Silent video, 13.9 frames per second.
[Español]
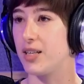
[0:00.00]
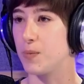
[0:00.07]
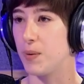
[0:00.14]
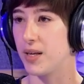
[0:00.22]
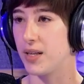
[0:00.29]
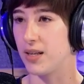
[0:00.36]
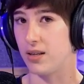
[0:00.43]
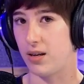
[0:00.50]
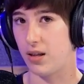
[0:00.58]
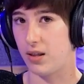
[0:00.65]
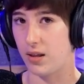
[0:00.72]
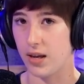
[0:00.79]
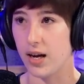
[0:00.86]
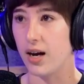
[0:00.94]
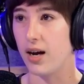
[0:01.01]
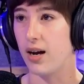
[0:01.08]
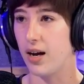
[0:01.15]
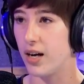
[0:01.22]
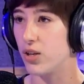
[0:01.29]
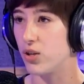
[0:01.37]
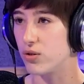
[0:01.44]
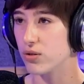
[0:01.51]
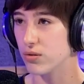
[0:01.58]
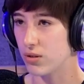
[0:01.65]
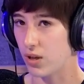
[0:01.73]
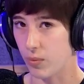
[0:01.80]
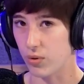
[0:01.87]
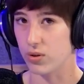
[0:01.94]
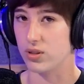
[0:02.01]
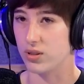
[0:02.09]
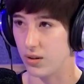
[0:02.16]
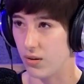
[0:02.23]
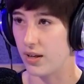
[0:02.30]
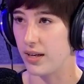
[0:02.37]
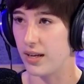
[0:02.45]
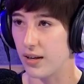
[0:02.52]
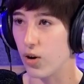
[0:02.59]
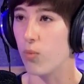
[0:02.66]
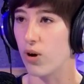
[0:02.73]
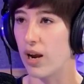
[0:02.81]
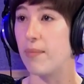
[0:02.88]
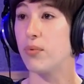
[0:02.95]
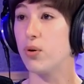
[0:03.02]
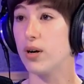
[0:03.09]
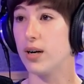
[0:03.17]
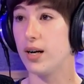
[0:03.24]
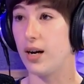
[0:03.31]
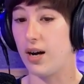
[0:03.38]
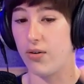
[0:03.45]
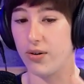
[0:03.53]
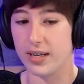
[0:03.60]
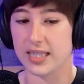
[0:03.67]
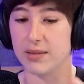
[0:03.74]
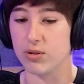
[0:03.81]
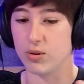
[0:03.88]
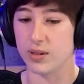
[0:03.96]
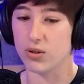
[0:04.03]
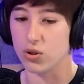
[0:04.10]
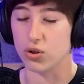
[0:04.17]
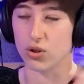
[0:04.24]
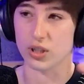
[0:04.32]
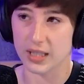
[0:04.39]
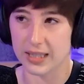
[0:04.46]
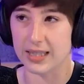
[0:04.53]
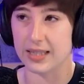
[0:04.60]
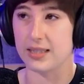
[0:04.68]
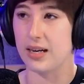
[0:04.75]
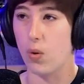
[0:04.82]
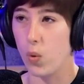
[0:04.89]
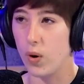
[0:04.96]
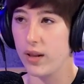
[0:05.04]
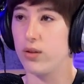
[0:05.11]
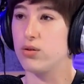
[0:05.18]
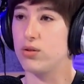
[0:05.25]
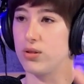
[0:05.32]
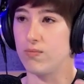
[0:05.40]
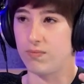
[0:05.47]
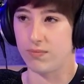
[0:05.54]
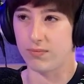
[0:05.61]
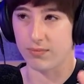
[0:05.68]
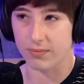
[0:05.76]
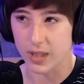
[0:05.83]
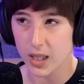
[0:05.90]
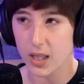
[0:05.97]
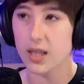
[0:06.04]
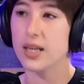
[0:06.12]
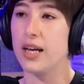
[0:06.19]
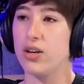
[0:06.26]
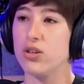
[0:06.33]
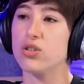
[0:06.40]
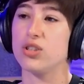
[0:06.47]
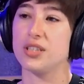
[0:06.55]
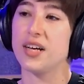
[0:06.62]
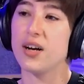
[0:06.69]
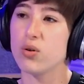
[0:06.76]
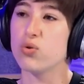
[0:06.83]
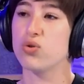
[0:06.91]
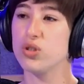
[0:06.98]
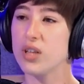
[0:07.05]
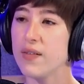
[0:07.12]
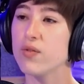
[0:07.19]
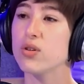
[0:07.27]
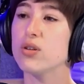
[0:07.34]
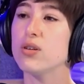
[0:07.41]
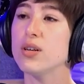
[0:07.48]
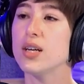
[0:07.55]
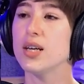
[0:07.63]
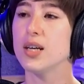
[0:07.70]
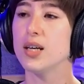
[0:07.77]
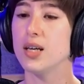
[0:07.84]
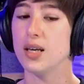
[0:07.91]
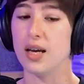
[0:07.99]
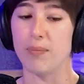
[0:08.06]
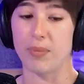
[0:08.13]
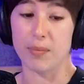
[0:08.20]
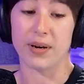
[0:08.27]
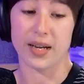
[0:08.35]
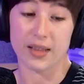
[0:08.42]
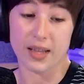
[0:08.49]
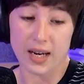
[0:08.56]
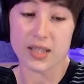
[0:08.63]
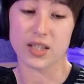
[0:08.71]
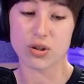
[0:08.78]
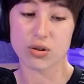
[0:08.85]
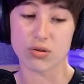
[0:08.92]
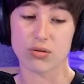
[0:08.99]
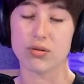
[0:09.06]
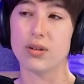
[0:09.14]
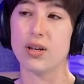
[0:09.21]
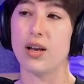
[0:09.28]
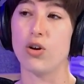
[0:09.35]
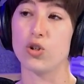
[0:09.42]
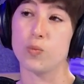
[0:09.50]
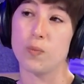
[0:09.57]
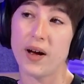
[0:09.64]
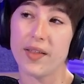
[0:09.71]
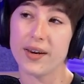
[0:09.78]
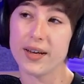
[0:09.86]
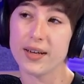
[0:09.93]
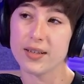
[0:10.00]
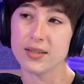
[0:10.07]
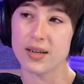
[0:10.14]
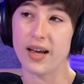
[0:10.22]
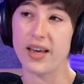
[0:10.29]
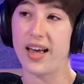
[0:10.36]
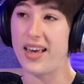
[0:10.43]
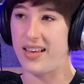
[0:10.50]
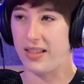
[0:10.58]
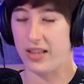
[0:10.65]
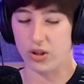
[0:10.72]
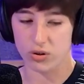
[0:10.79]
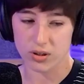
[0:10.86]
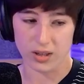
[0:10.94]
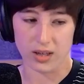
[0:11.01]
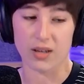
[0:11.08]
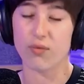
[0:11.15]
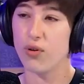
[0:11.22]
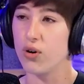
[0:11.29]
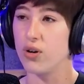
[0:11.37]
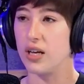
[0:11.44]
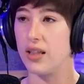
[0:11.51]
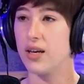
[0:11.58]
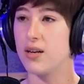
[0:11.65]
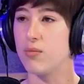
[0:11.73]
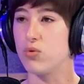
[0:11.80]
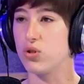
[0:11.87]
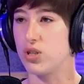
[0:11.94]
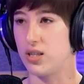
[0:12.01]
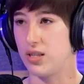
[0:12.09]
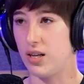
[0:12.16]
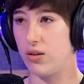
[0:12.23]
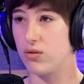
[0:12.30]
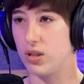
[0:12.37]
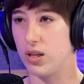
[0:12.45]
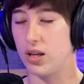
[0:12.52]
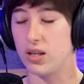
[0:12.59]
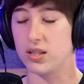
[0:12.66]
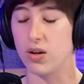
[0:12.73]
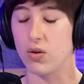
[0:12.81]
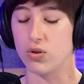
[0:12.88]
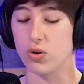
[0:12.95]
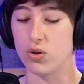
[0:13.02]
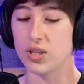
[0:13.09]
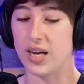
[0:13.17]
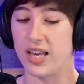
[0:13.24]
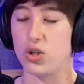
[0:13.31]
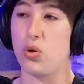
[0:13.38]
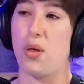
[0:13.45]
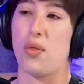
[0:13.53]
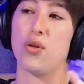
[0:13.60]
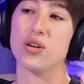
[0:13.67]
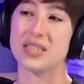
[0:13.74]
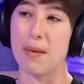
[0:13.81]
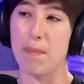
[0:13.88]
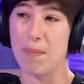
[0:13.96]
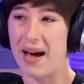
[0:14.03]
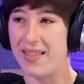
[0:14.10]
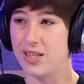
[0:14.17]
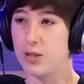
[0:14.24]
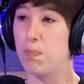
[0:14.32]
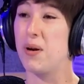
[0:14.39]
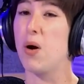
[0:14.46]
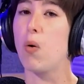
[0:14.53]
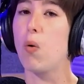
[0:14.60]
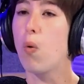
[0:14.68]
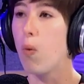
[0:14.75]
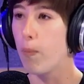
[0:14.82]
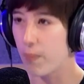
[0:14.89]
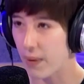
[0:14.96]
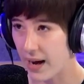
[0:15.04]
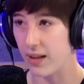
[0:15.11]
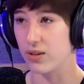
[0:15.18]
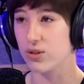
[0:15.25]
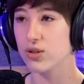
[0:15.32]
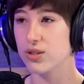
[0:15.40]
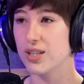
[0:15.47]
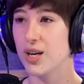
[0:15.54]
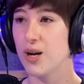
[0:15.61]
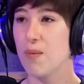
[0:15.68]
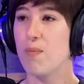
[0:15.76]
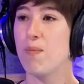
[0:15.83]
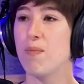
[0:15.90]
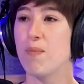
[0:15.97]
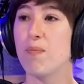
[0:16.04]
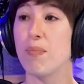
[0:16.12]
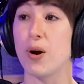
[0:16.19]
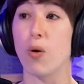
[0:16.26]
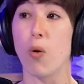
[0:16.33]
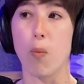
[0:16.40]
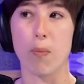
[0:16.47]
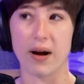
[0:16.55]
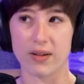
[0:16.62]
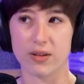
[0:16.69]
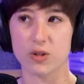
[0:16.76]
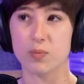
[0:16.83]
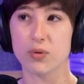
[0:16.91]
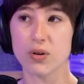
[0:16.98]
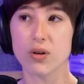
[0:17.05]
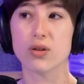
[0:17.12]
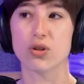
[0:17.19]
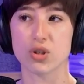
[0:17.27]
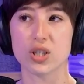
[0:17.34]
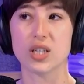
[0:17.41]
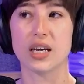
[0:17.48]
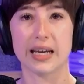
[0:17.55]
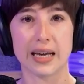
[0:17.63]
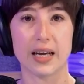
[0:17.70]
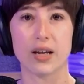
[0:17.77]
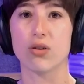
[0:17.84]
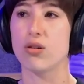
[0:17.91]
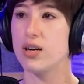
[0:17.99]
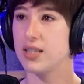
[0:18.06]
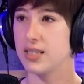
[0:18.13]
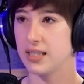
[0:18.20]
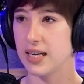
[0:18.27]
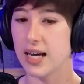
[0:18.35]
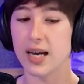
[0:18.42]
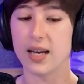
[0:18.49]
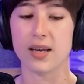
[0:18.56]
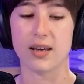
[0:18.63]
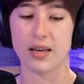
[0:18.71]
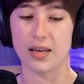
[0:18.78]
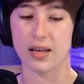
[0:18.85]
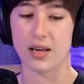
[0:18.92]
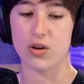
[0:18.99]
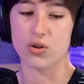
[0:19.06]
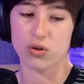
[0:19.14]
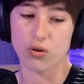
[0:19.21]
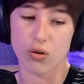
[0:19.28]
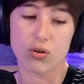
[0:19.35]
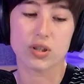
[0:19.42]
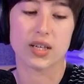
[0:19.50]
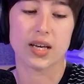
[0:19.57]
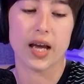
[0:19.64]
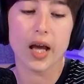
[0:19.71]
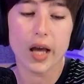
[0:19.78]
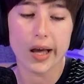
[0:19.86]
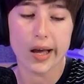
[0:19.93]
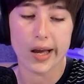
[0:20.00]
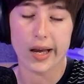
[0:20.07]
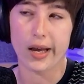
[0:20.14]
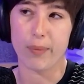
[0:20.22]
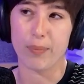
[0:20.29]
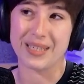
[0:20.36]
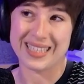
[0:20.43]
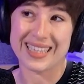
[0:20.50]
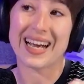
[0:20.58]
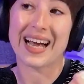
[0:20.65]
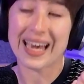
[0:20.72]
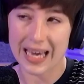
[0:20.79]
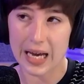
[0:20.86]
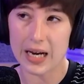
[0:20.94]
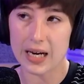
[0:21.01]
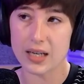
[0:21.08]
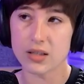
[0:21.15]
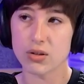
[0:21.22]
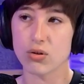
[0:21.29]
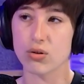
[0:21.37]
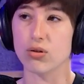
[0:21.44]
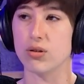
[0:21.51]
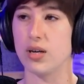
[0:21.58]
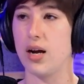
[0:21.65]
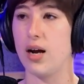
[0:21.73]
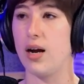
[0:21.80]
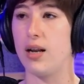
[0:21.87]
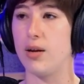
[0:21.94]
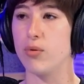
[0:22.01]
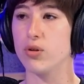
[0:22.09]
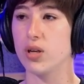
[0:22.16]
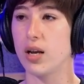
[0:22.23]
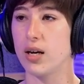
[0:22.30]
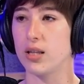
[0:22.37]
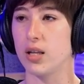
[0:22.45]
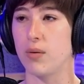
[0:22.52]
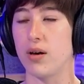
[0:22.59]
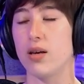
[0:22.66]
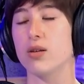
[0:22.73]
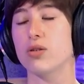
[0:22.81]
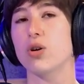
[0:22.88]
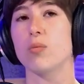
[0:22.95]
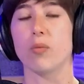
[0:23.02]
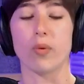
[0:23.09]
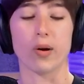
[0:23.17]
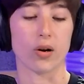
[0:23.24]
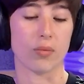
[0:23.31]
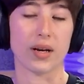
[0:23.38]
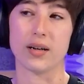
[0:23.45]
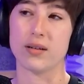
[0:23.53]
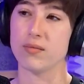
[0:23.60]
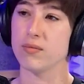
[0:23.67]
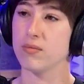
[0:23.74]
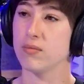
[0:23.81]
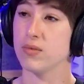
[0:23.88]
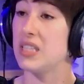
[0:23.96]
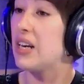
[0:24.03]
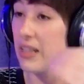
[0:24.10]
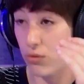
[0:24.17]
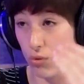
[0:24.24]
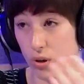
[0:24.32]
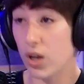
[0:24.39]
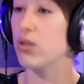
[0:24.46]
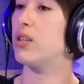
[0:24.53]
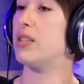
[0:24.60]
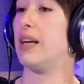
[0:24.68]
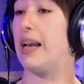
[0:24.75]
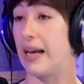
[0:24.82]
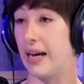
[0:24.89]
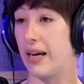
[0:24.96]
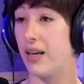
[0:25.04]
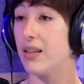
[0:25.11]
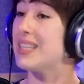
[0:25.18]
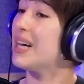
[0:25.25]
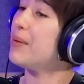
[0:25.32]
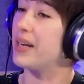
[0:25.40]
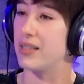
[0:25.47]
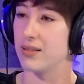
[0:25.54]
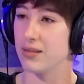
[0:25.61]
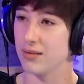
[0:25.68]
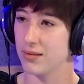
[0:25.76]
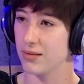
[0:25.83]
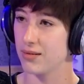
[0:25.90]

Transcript: en España hace ya años, que Vox hizo ahí como la puja. Ahora estamos viendo cositas y acuerdos mm, que no nos están gustando. Y el pin parental es esto, ¿no? Eh, los padres, de hecho, aquí en Florida y en muchos estados, hay en Estados Unidos, hay asociaciones de padres preocupados. Preocupados por. Preocupados por don't say gay, no digas gay. Y, ellos son los que eh, presentan quejas contra libros LGTBI. Y es como, bueno, mira, si tu hijo te sale gay, ya verás.